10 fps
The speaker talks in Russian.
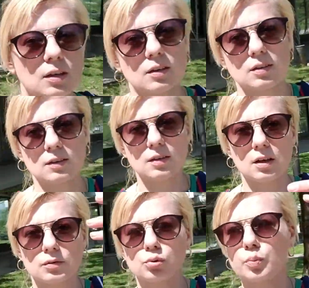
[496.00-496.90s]

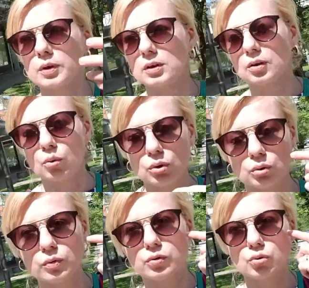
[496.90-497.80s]
рассказали всю
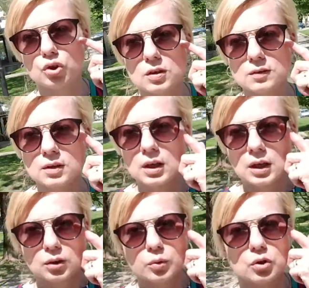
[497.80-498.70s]
подноготную, всю жизнь.
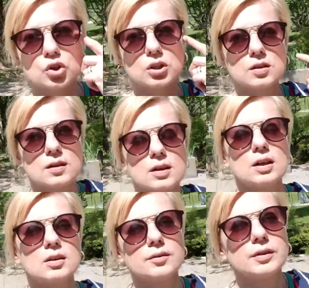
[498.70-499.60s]
Ну, вот что
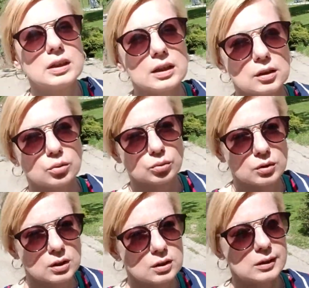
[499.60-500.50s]
секретов нету
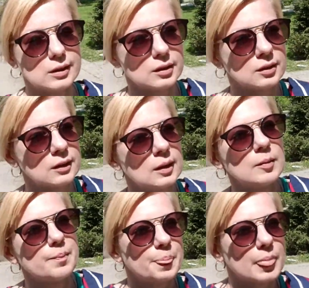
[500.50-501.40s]
таких
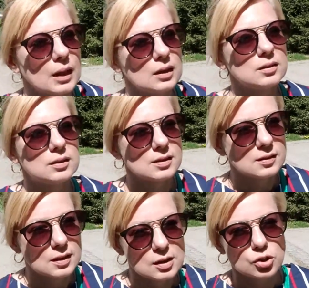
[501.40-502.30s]
и ты
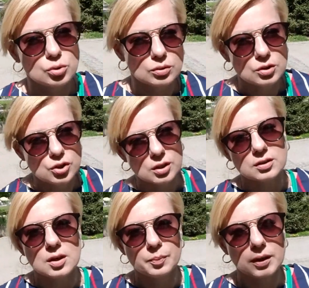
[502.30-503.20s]
знаешь, что этот человек
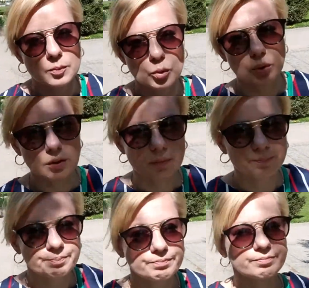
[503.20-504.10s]
тебя поймет,
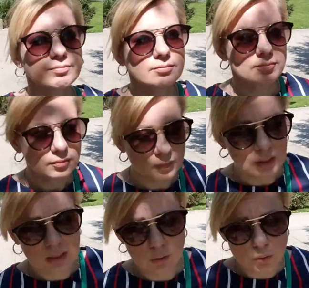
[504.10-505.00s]

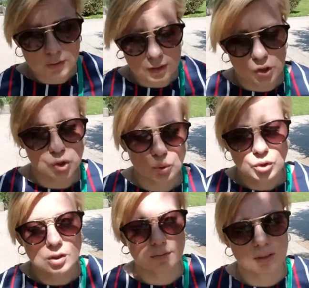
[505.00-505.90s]
и он знает, что
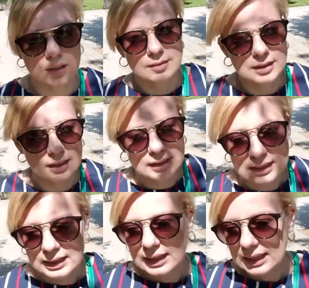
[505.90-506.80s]
у тебя в голове.
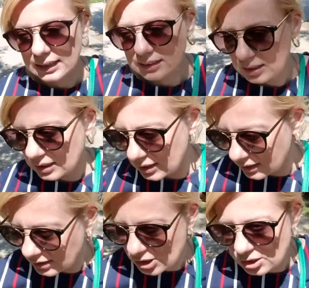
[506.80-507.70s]
Это,
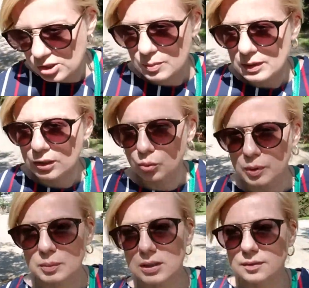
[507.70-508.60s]
конечно же, мои
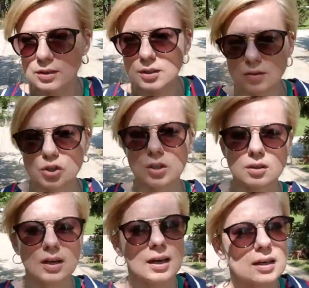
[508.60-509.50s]
любимые две девочки,
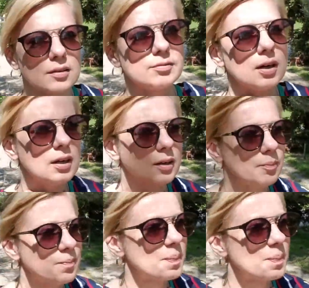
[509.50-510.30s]
Галя и Валя.